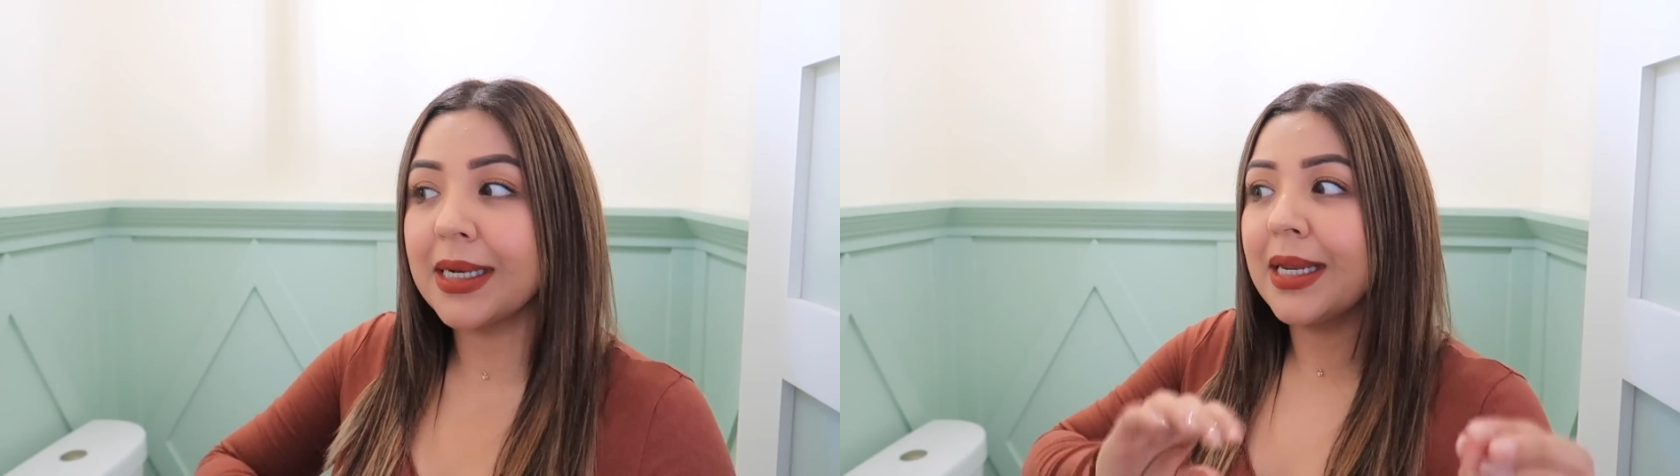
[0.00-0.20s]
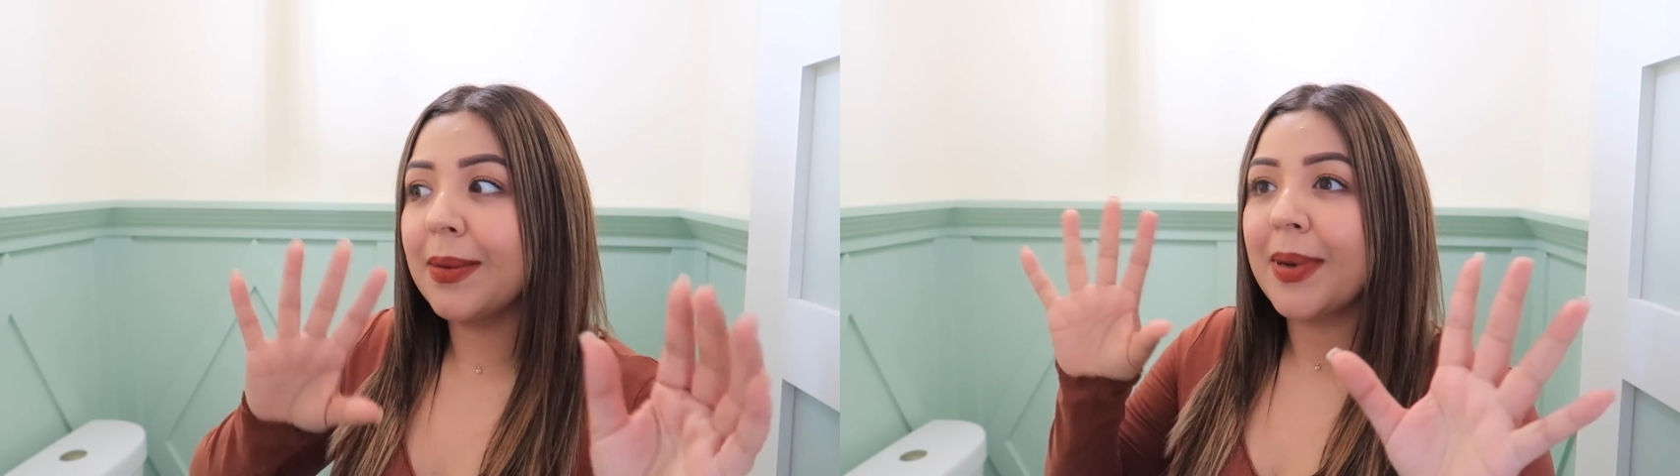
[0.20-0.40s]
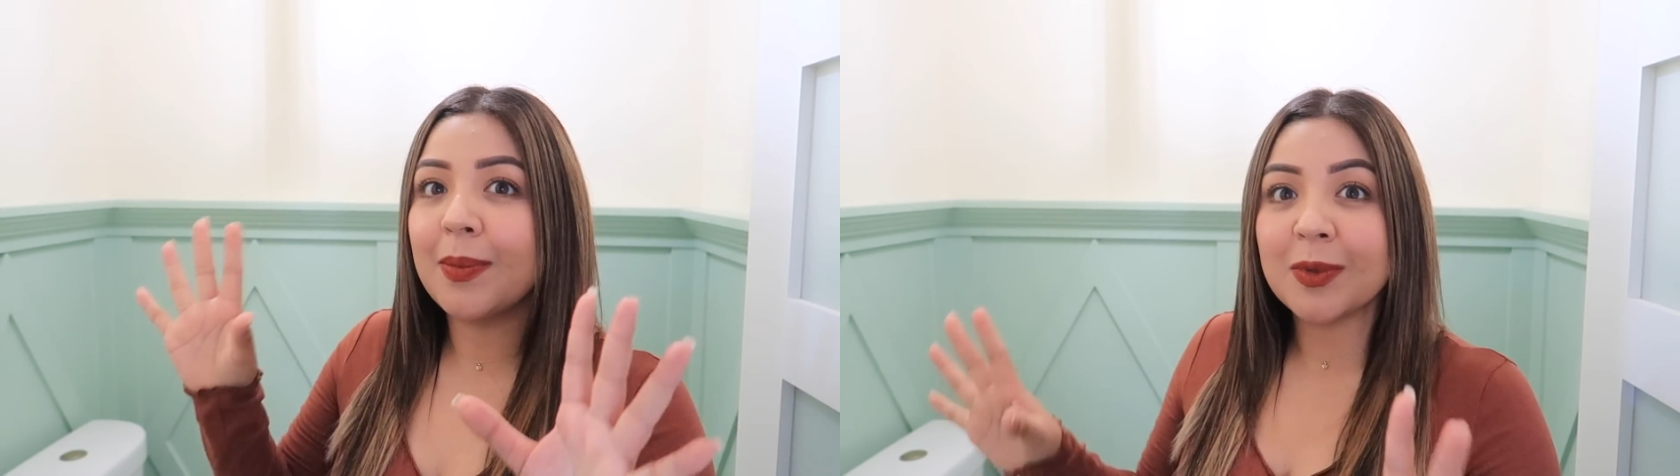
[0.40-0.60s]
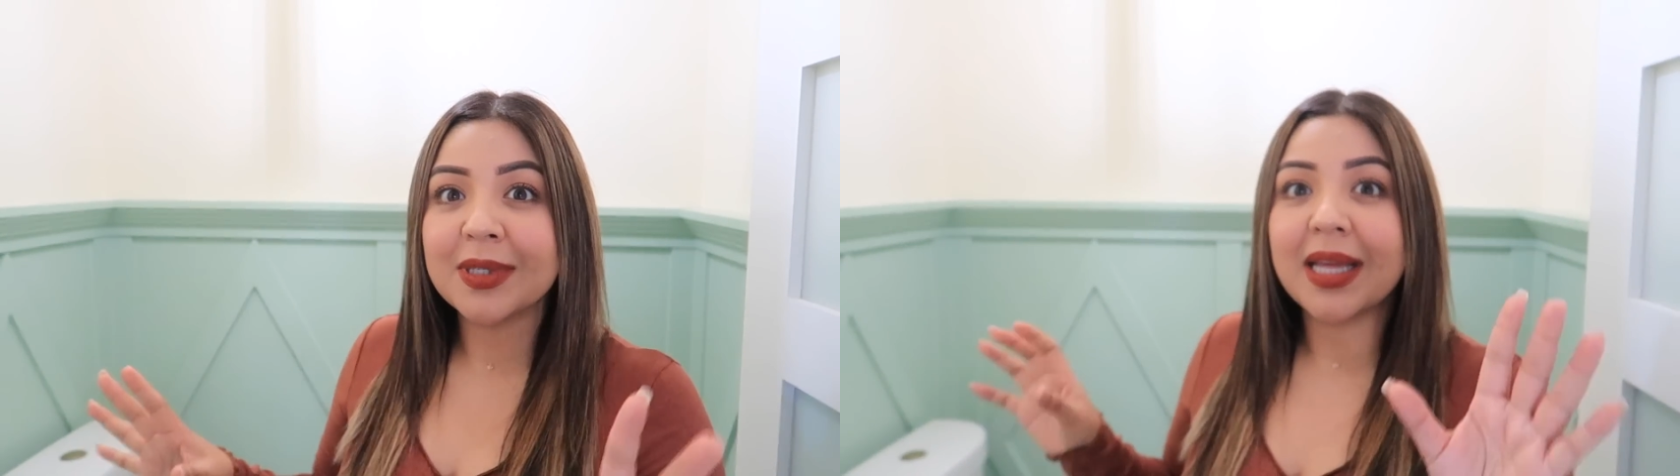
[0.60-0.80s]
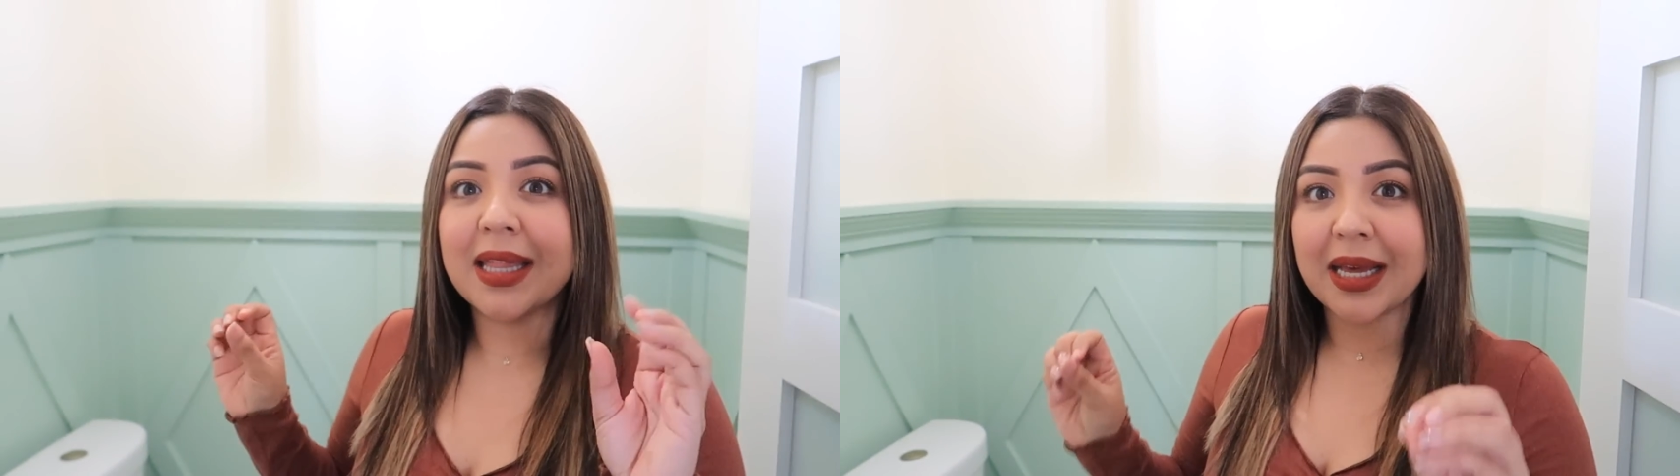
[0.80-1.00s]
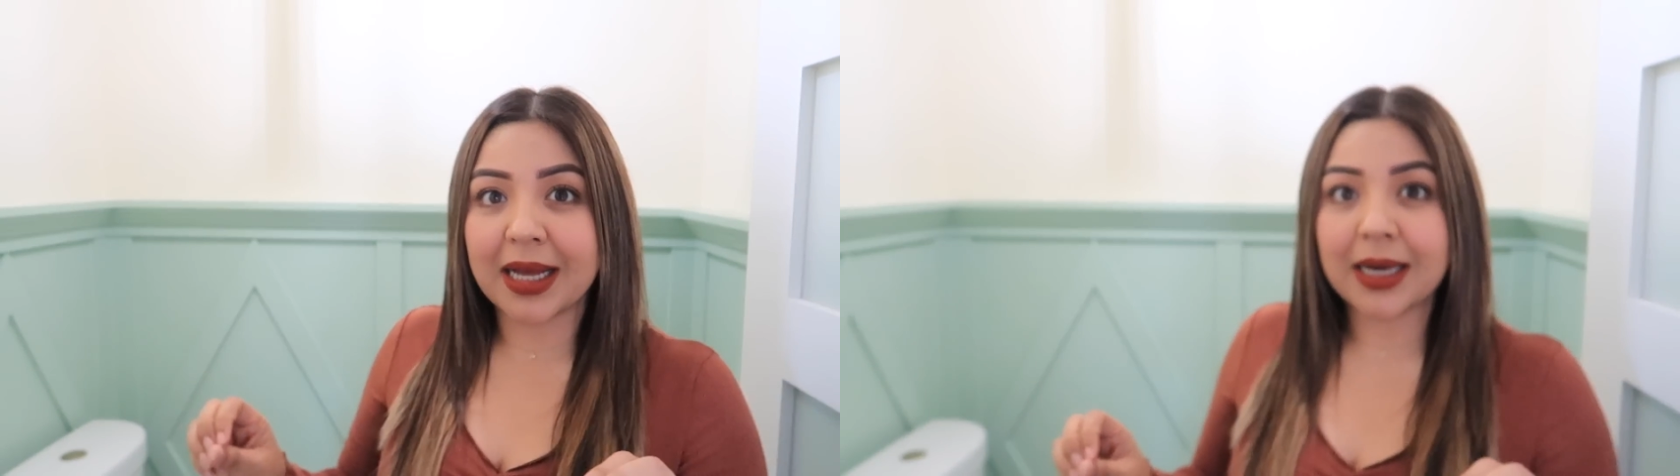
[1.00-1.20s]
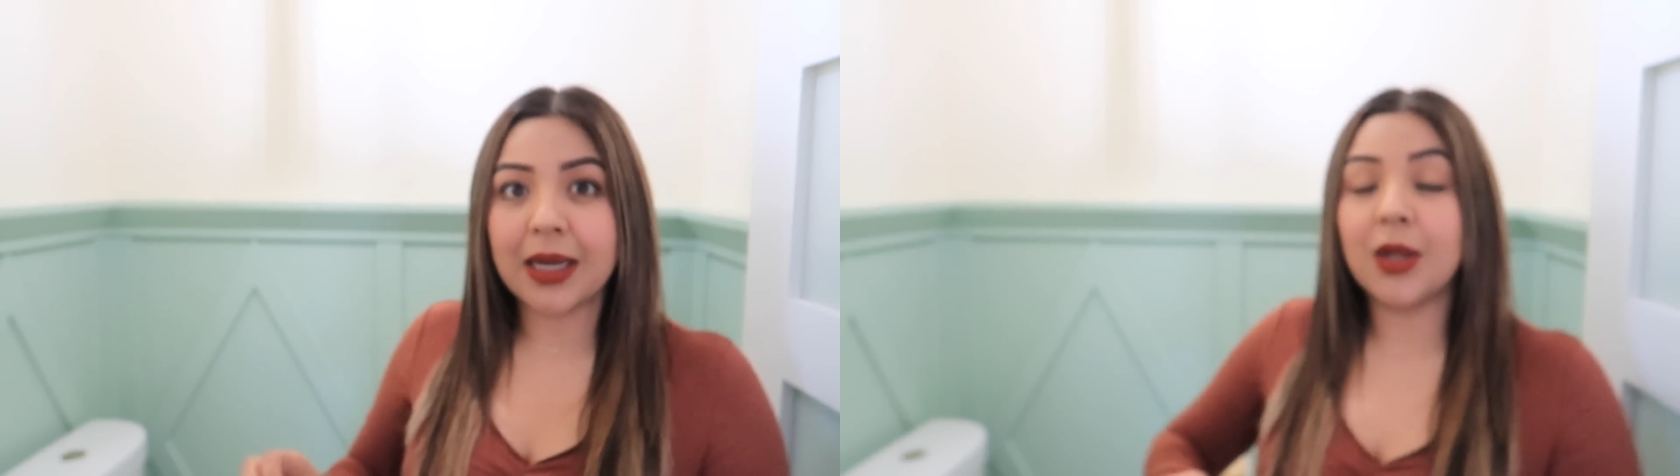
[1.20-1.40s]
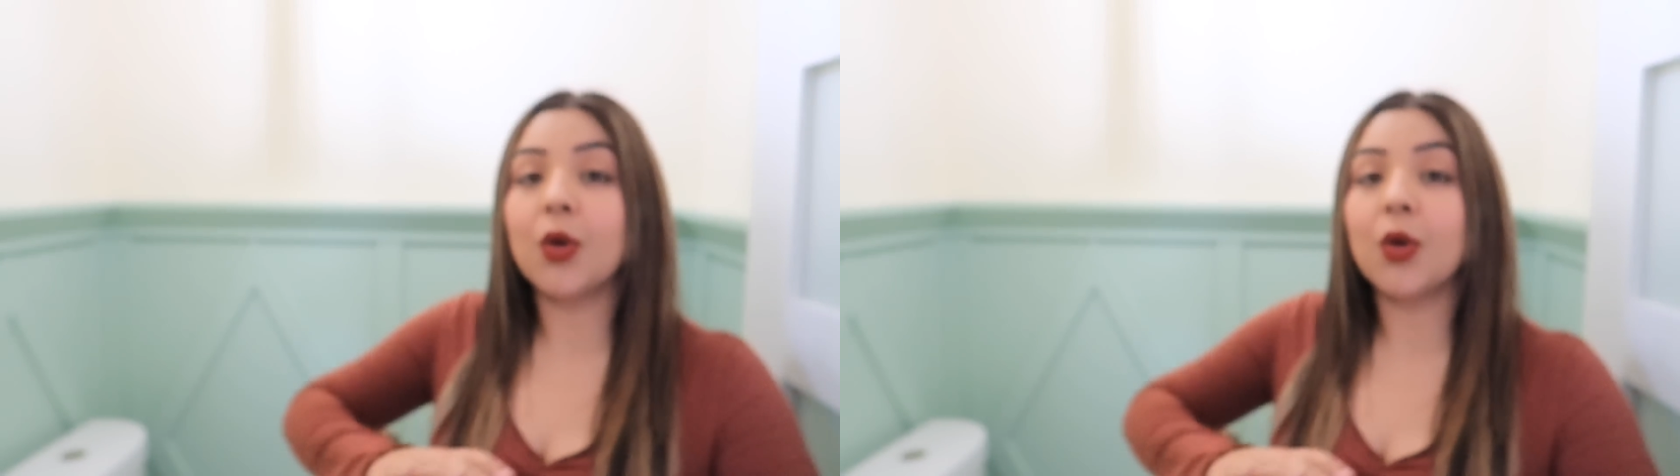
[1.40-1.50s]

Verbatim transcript: le vamos a dar